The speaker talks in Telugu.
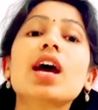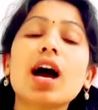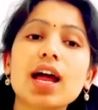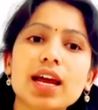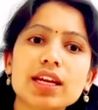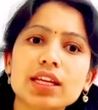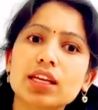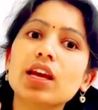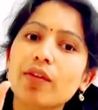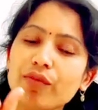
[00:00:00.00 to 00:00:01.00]
అలానే
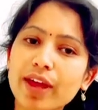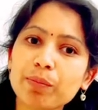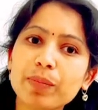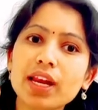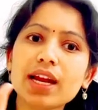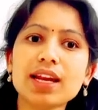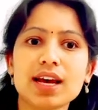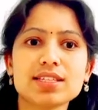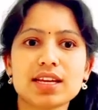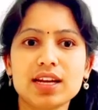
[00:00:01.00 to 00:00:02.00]
వెర్బల్ అండ్
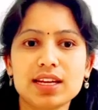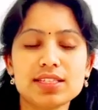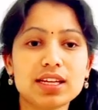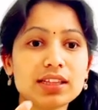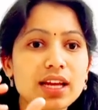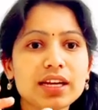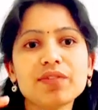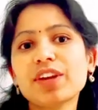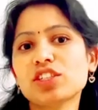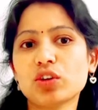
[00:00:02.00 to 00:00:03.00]
లాజికల్ రీజనింగ్ థర్టీ
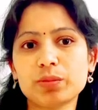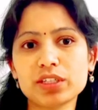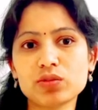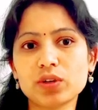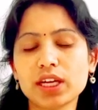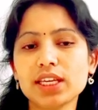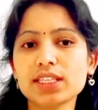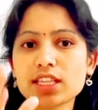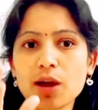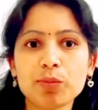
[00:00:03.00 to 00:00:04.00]
ఫైవ్ చాప్టర్స్ ఉంటాయి
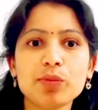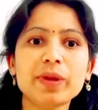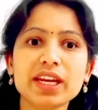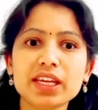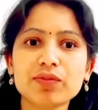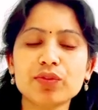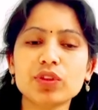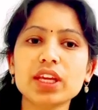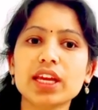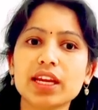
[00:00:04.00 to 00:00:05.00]
శాంపుల్ పీడిఎఫ్ ఉంది
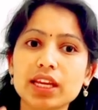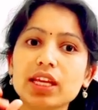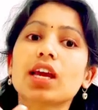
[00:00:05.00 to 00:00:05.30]
ఎన్ని